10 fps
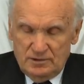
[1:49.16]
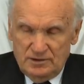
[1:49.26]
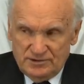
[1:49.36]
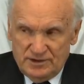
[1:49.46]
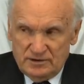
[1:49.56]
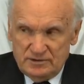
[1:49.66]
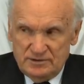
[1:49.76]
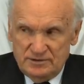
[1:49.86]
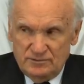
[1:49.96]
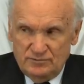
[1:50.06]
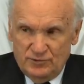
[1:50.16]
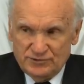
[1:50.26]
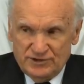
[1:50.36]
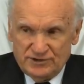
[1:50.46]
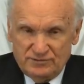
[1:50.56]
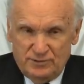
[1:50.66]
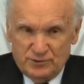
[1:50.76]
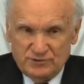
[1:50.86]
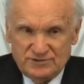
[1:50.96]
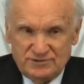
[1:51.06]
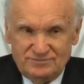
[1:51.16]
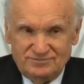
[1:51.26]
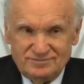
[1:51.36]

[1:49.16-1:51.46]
итак, вот этот вопрос,